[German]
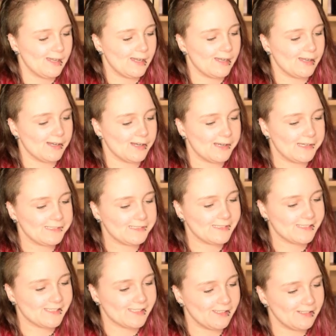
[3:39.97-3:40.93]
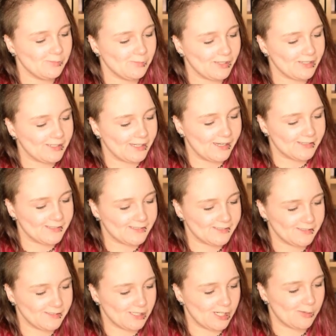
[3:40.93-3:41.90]
Äh, als ich es dann im Regal
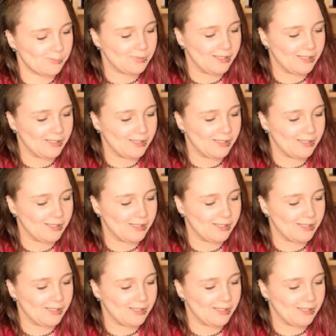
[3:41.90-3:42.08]
gesehen habe,